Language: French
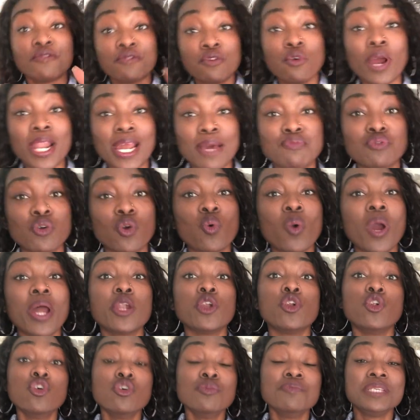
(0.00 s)
Voilà pourquoi
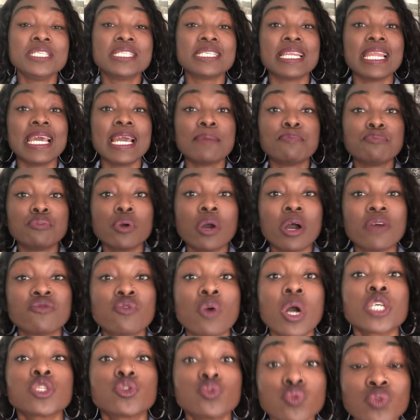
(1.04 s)
l'eau micellaire peut
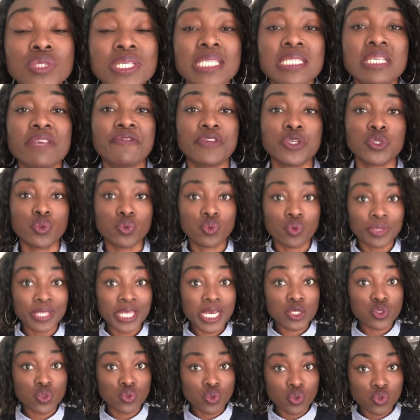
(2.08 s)
avoir tous ces effets
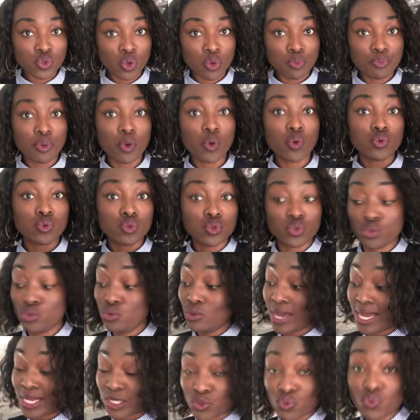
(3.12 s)
secondaires sur notre peau,
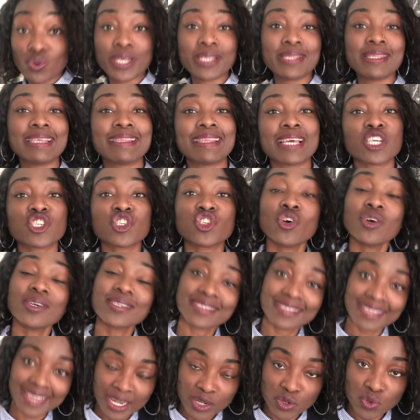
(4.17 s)
dû à tous les détergents
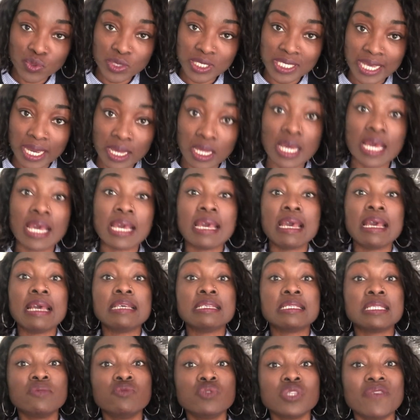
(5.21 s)
qu'elle contient.
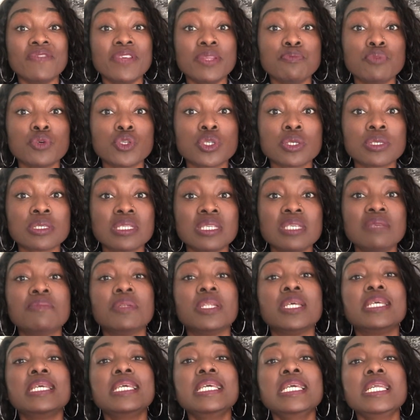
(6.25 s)
Si vous avez une peau
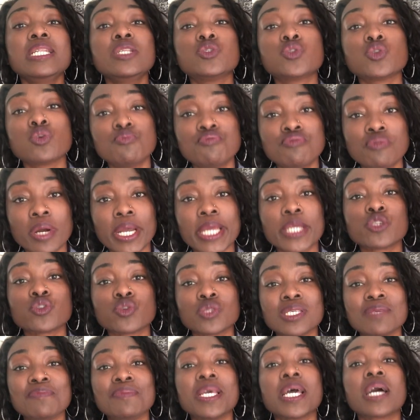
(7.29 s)
sensible, il se pourrait,
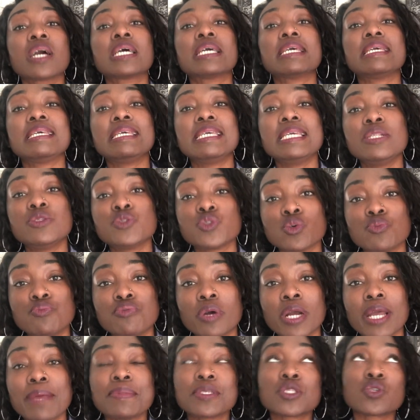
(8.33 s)
je dis bien il se
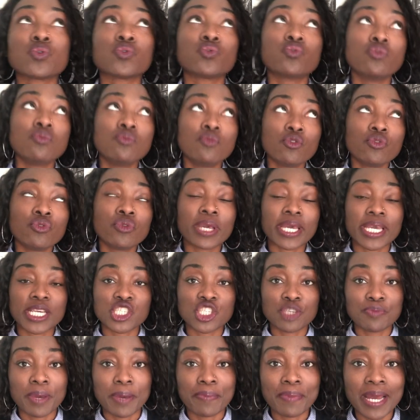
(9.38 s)
pourrait parce que tout le monde ne
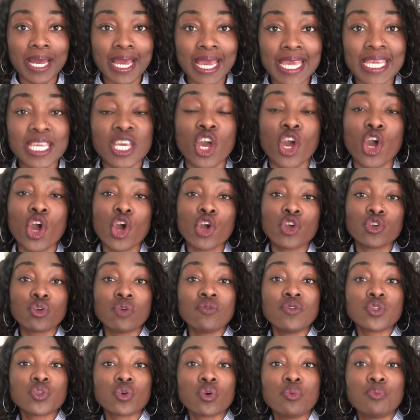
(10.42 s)
réagit pas pareil,
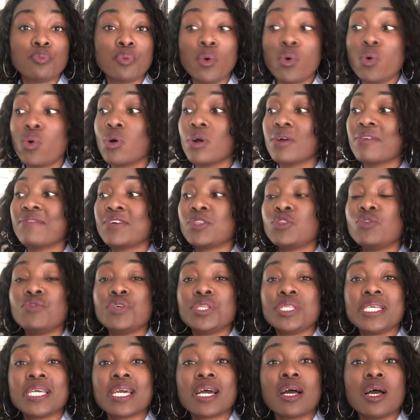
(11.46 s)
que votre peau va
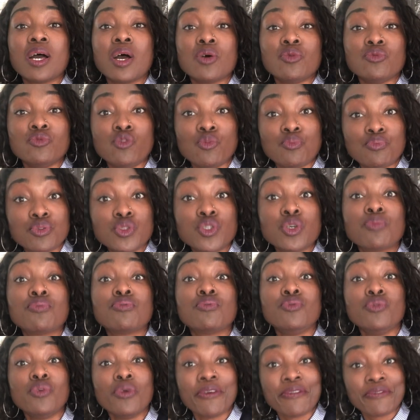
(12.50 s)
devenir de plus en
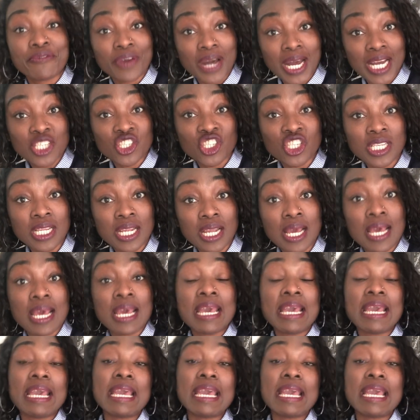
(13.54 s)
plus fragile